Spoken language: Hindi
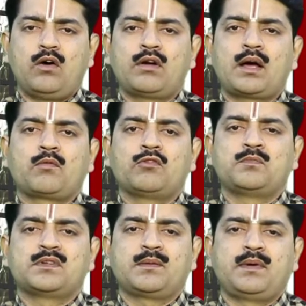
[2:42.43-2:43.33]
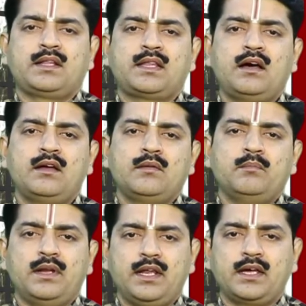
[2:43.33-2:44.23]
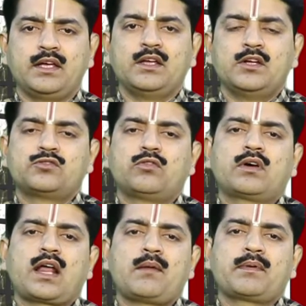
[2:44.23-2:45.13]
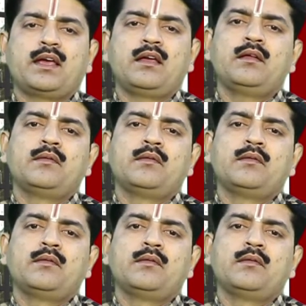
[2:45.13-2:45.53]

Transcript: और आपको उसमें सफलता मिलेगी शुक्र आपके